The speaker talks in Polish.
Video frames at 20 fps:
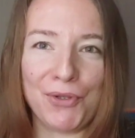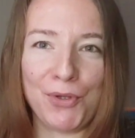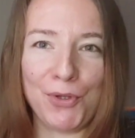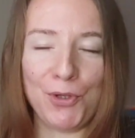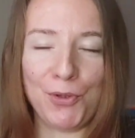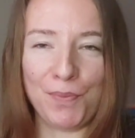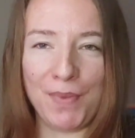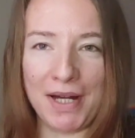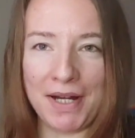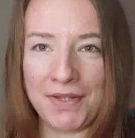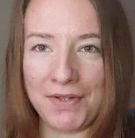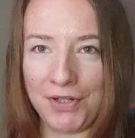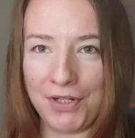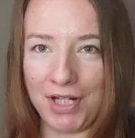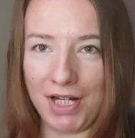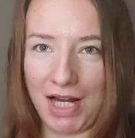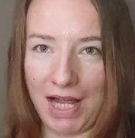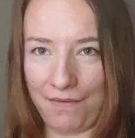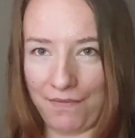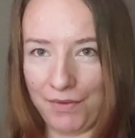o czymś bardzo
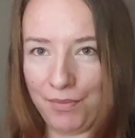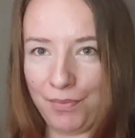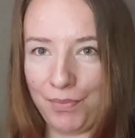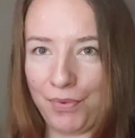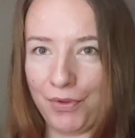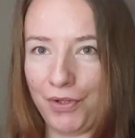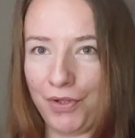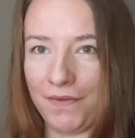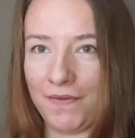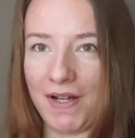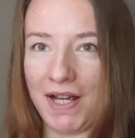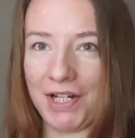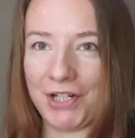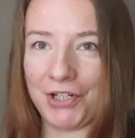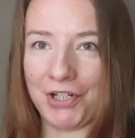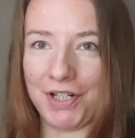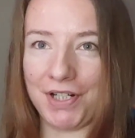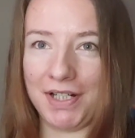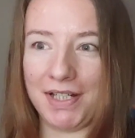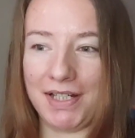ciekawym,
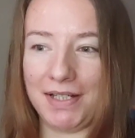ponieważ y,